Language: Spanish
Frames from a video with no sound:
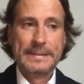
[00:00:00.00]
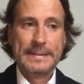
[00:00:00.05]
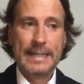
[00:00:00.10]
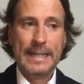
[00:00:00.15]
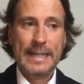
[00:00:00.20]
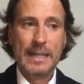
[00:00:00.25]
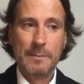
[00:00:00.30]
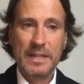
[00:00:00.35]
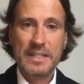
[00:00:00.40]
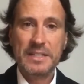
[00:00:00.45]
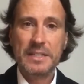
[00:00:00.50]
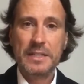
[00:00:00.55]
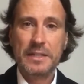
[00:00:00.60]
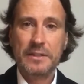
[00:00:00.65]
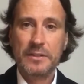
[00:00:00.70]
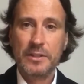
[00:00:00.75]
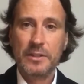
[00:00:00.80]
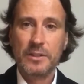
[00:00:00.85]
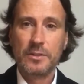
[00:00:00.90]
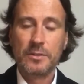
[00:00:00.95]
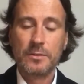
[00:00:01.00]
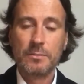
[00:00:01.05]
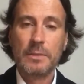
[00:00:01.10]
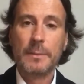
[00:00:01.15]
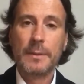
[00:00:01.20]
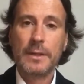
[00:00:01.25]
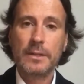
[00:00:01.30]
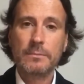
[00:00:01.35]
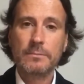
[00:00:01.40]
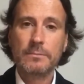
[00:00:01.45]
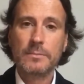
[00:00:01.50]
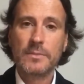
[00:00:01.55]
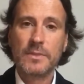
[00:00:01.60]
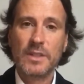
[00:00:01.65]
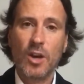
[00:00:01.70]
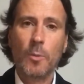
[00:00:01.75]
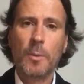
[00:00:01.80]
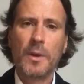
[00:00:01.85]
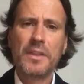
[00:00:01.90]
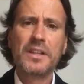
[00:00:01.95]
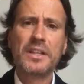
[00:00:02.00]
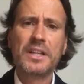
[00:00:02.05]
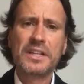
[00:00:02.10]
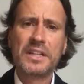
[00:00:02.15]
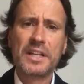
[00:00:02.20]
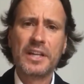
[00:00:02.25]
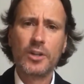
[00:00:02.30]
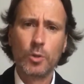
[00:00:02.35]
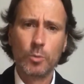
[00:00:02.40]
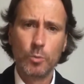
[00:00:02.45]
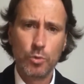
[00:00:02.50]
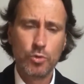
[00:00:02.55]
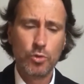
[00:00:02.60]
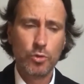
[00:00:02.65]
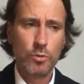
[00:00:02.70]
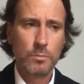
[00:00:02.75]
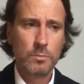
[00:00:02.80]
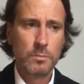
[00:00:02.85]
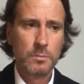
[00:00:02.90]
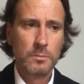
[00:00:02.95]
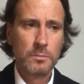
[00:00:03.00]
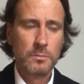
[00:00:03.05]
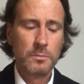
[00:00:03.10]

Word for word: O sea, le llamáis y le decís, mamá, llamo para decirte que te quiero mucho.